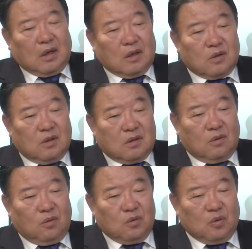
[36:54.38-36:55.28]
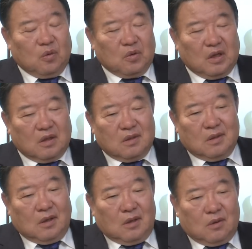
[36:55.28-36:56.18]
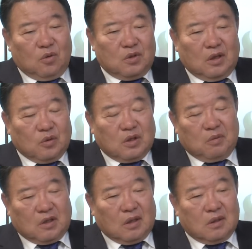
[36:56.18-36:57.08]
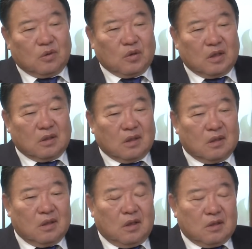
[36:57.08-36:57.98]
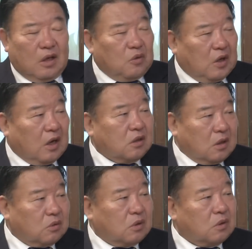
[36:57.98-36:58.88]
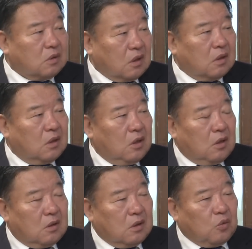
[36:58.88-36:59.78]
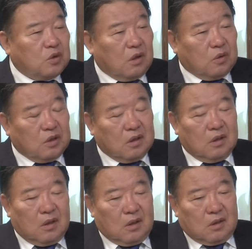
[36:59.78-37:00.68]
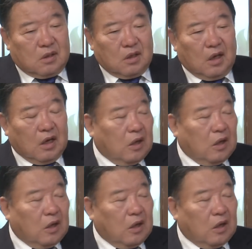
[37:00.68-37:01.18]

らそこのところでロシアを攻めた人たちは最後やられちゃうっていうね。でおっしゃるように資源